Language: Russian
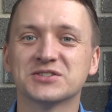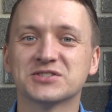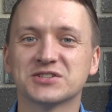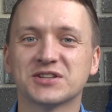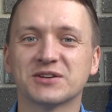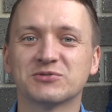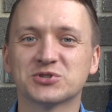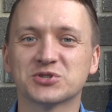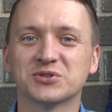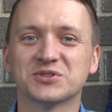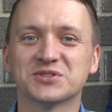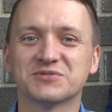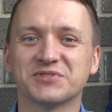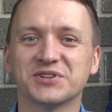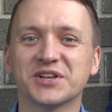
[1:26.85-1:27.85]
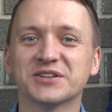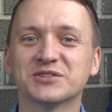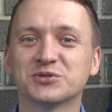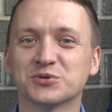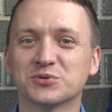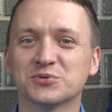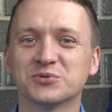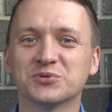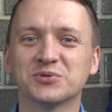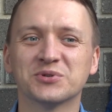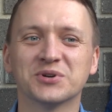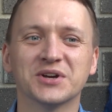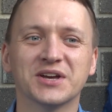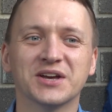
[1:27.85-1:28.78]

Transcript: из-за того, что назвала другую